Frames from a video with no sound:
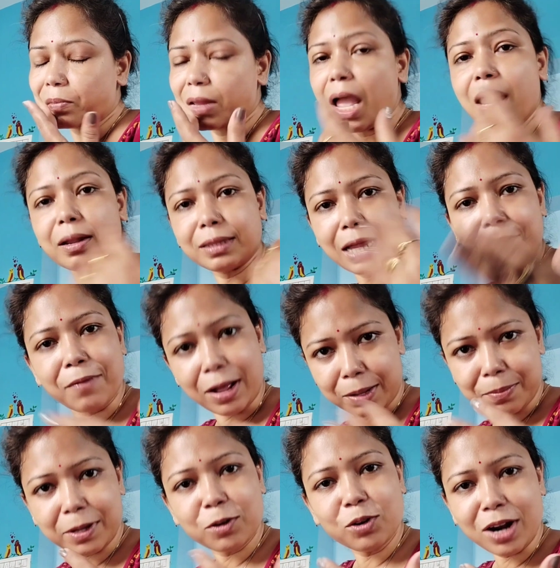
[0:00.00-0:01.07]
হ্যাঁ তার ফাঁকে
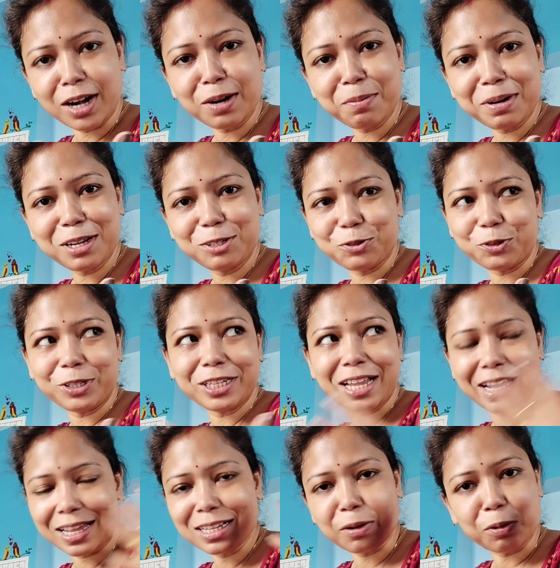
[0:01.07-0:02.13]
ফাঁকেও রান্নাবান্না চলতে
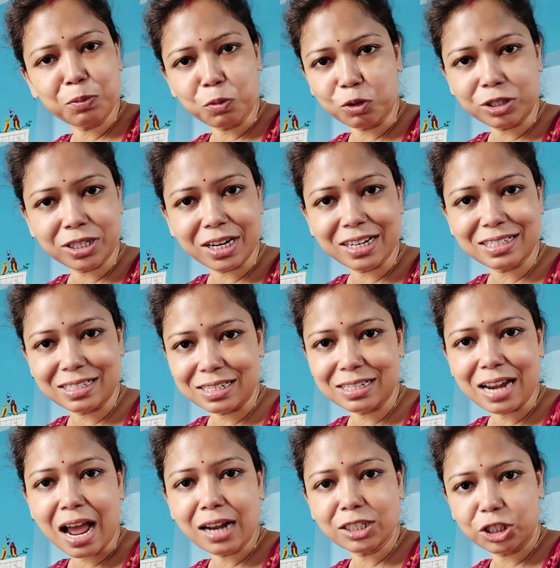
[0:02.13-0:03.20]
থাকে যেমন বসিয়ে এসছি
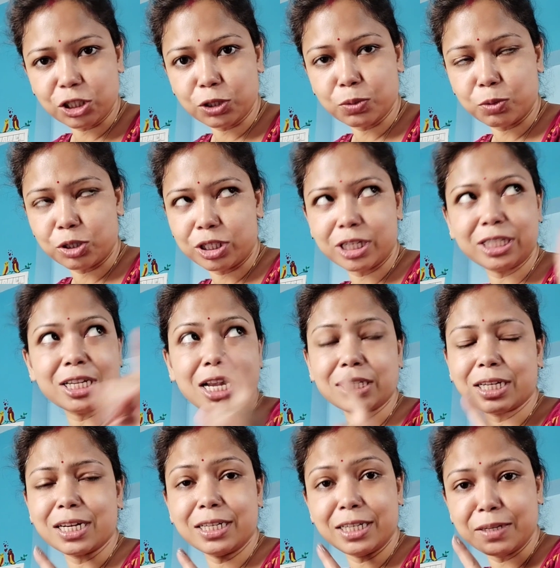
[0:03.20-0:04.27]
ডাল সিদ্ধ বসিয়ে এসছি
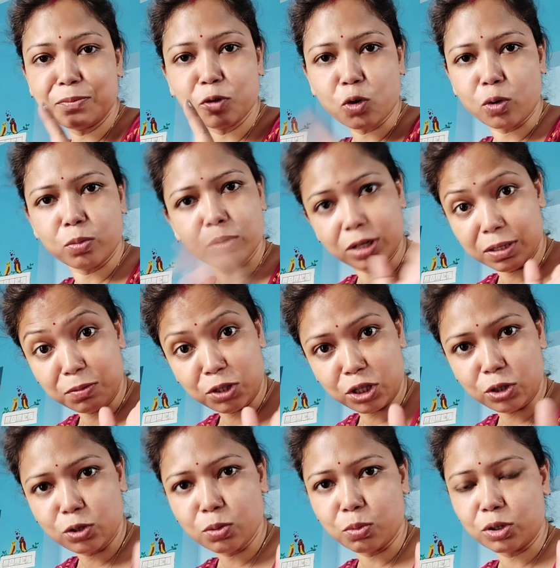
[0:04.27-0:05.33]
আজকে ডিম করব ডিম
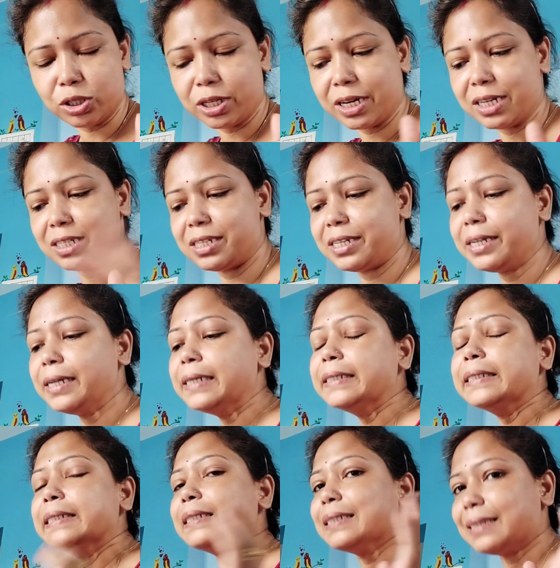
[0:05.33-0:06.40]
সিদ্ধ বসিয়ে এসছি
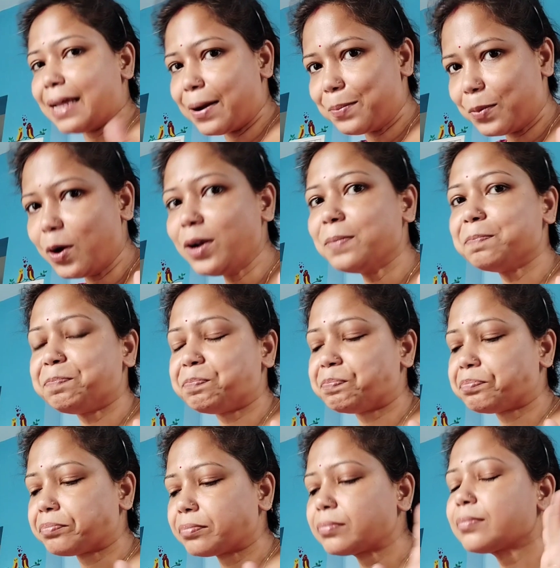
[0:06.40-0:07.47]
তারপর
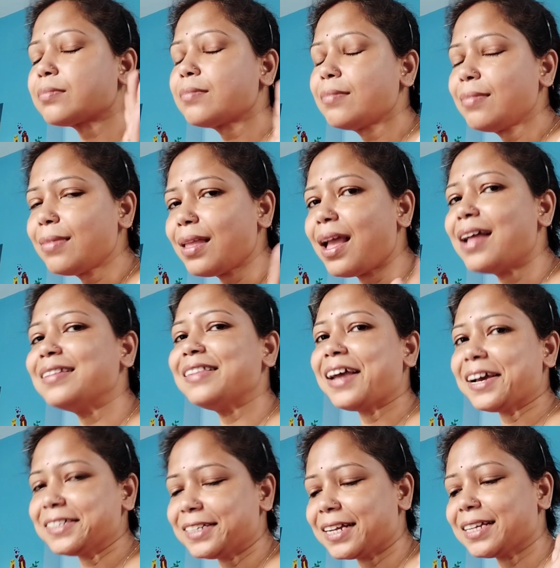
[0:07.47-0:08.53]

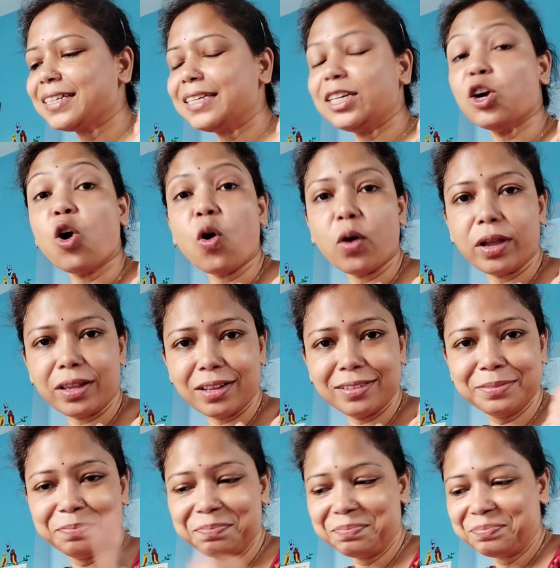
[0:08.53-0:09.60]
দেখা যাক কী হয়
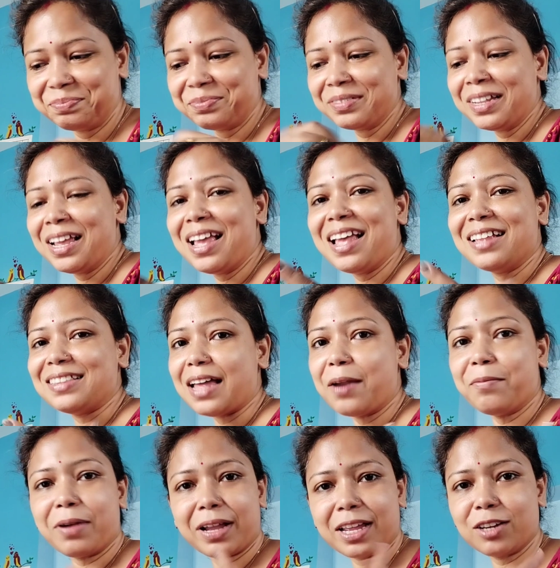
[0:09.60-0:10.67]
তার
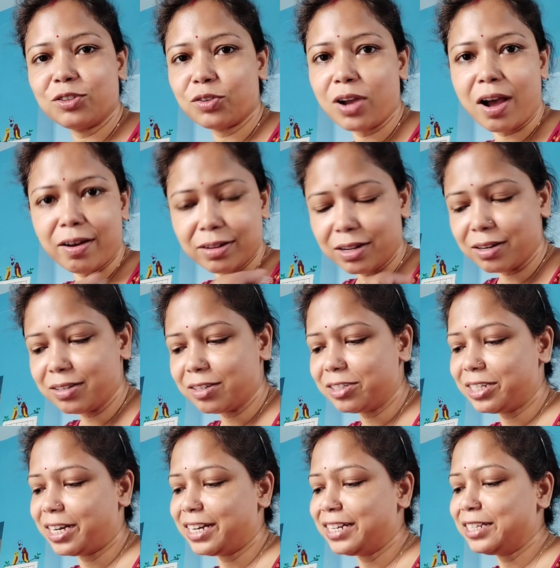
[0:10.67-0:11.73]
ফাঁকে একটু খাওয়া দাওয়াটা
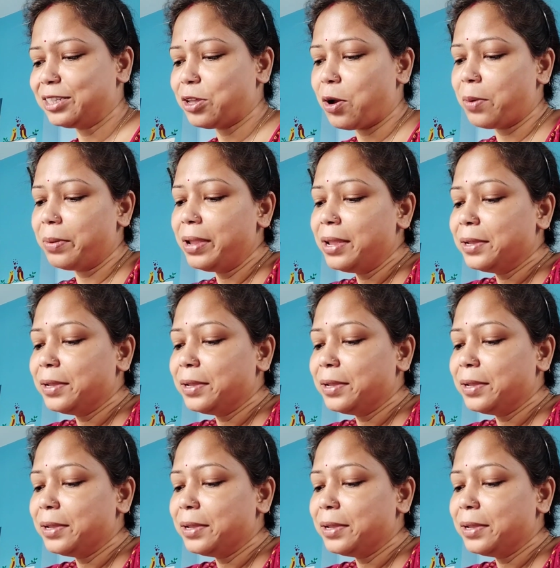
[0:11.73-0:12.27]
সেরে নিতে হবে